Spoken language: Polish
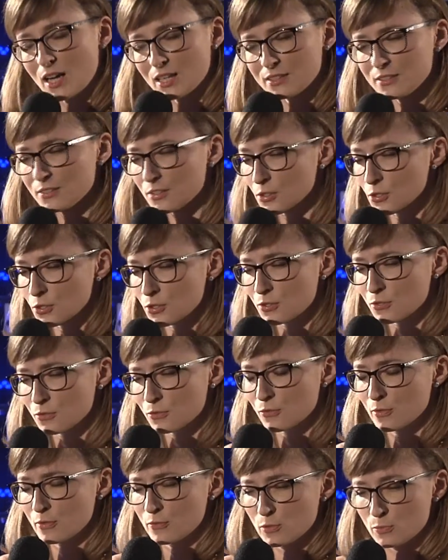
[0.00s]
ale też
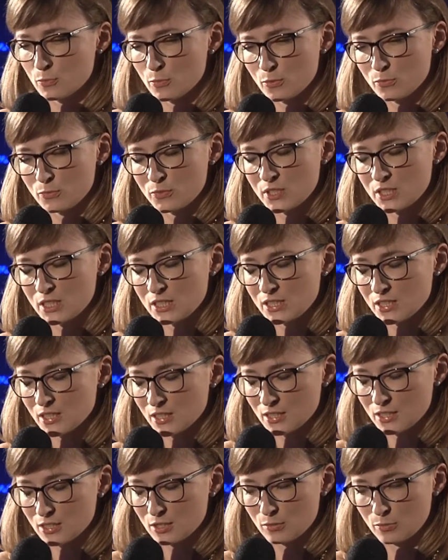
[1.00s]
we
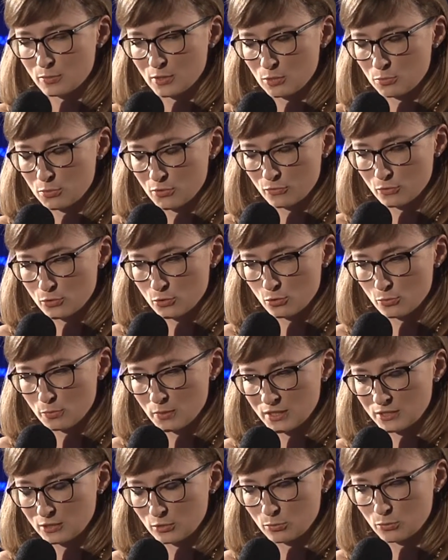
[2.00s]
wspomnieniach pani profesor
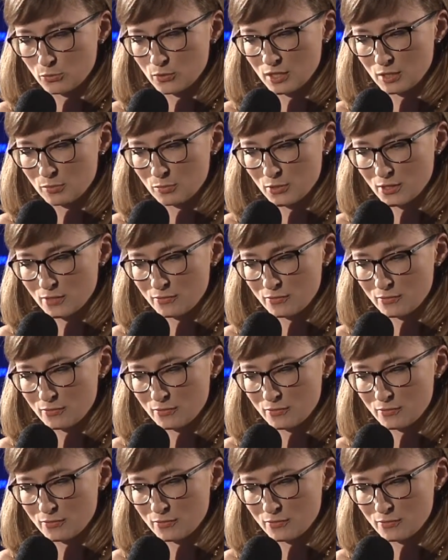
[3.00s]
Palety Bugaj